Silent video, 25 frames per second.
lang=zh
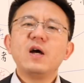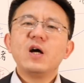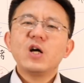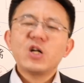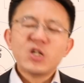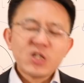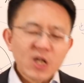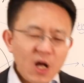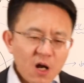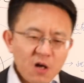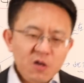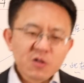
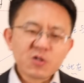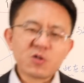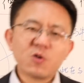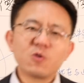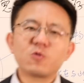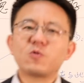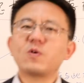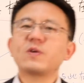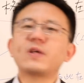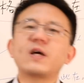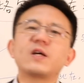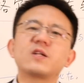上
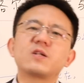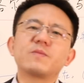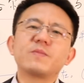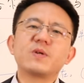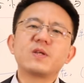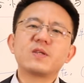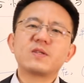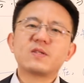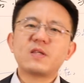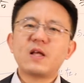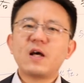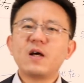手状态什么
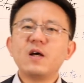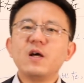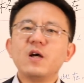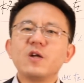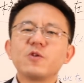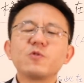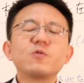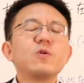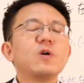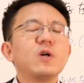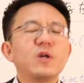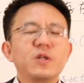意思呢？
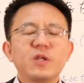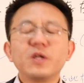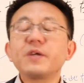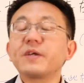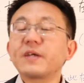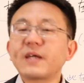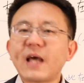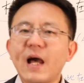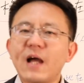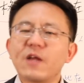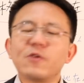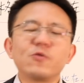就是你
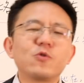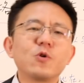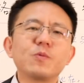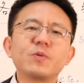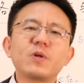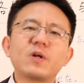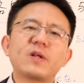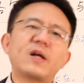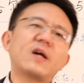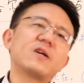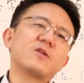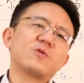感觉不
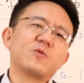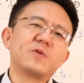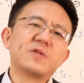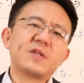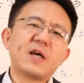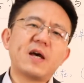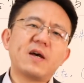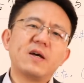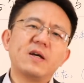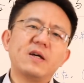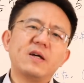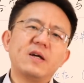到它的存
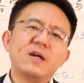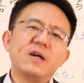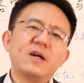在。